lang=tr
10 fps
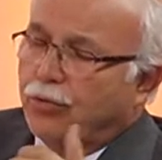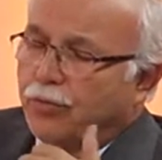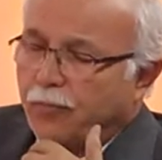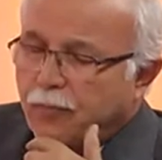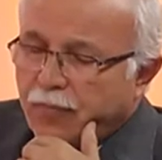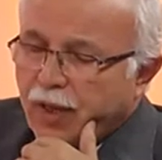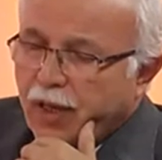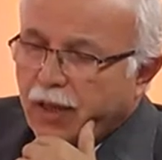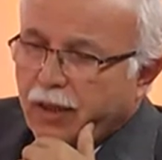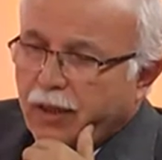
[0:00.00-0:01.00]
Evet.
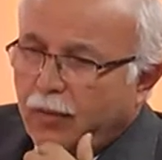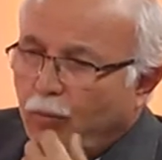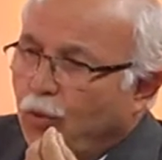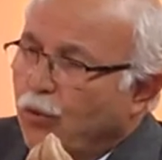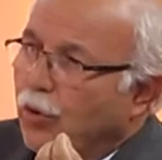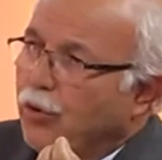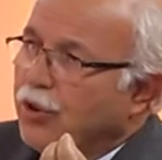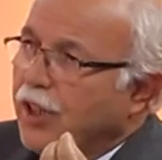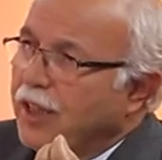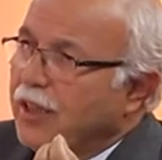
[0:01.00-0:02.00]
Bunu
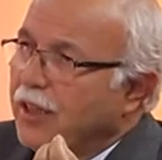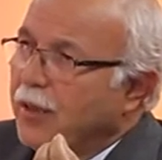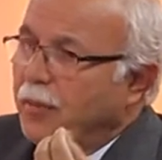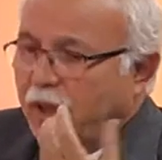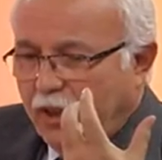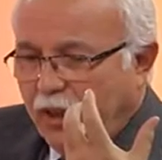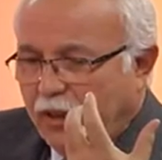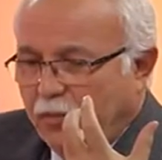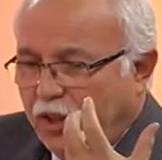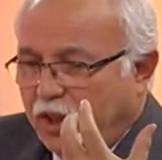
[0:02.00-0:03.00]
konuşacağız ki 1
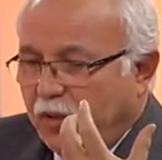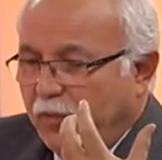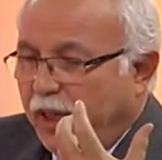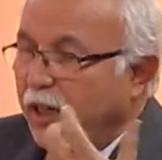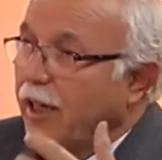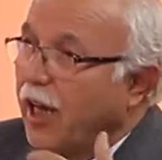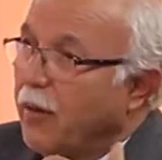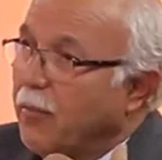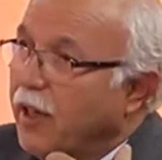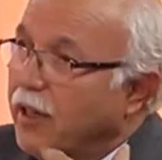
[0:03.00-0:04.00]
Kasım seçimlerinin
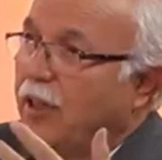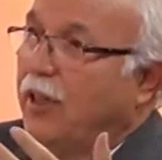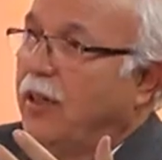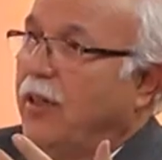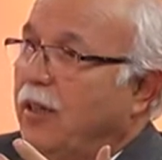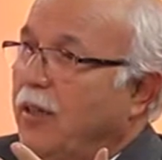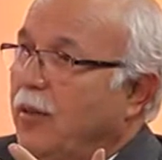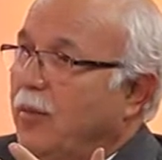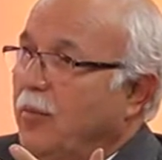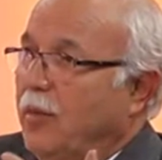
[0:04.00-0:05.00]
ehemmiyetini
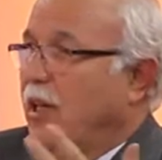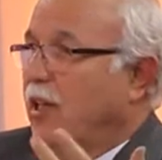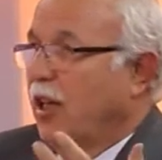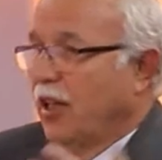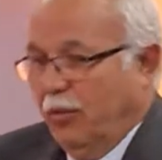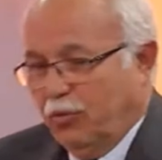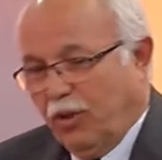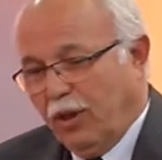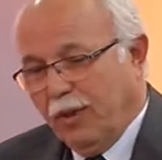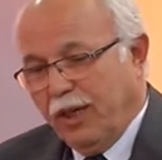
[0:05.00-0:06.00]
birlikte anlamış
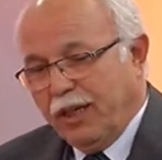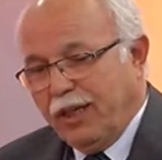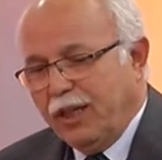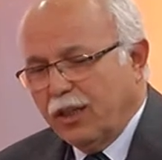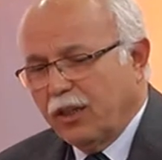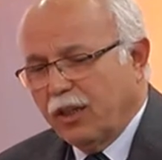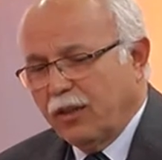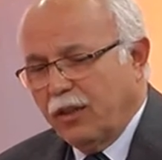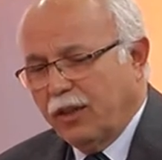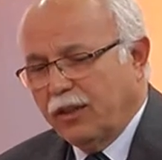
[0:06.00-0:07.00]
olalım. 7
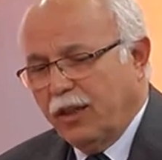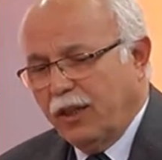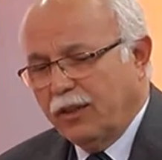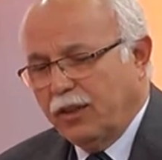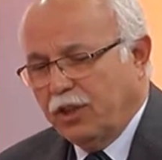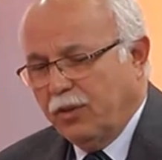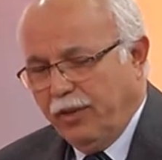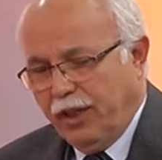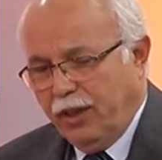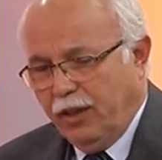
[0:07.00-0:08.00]
Haziran
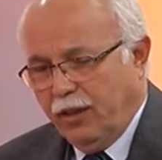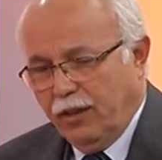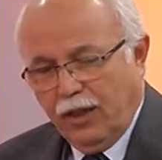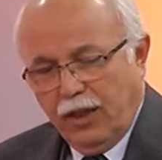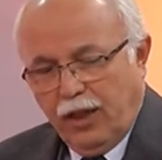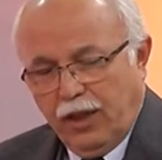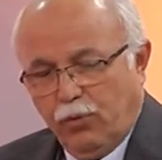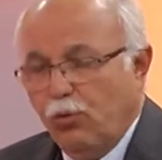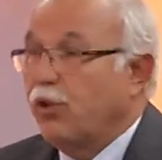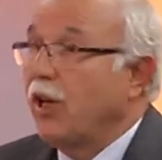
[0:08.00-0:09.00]
seçimlerinin
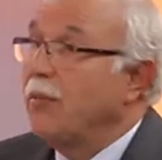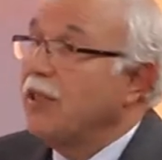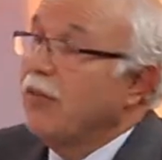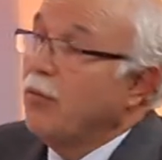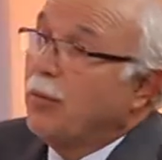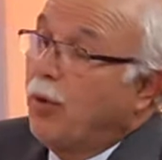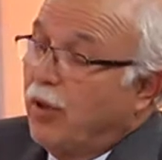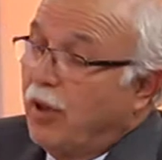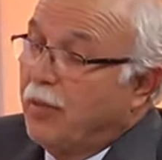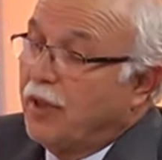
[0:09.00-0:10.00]
ülkemize ve
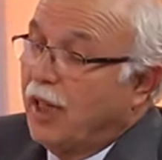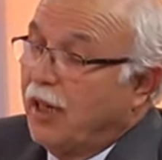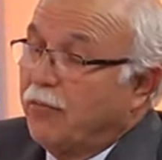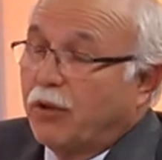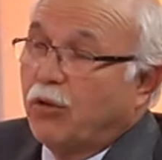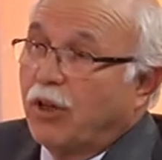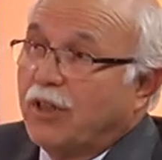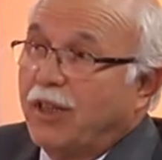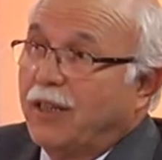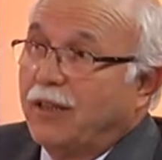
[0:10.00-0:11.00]
bölgemize
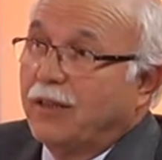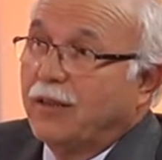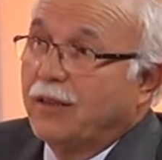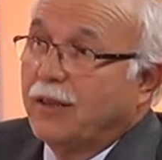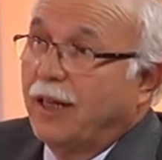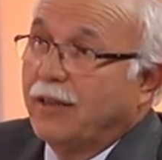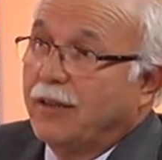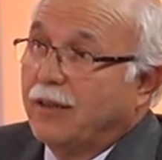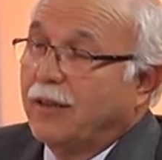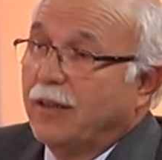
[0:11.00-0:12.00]
faturası nedir? Yani
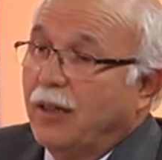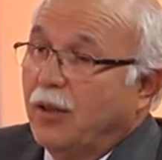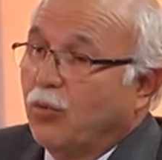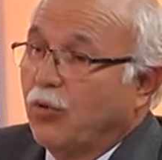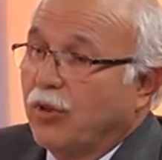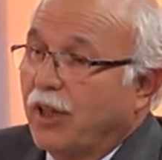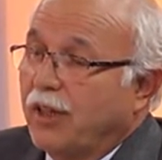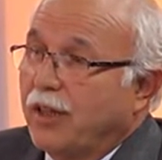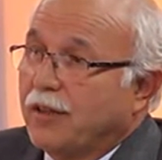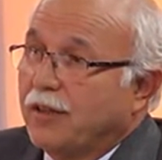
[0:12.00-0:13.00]
siz bu konuda ne
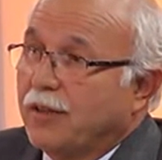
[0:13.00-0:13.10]
dersiniz?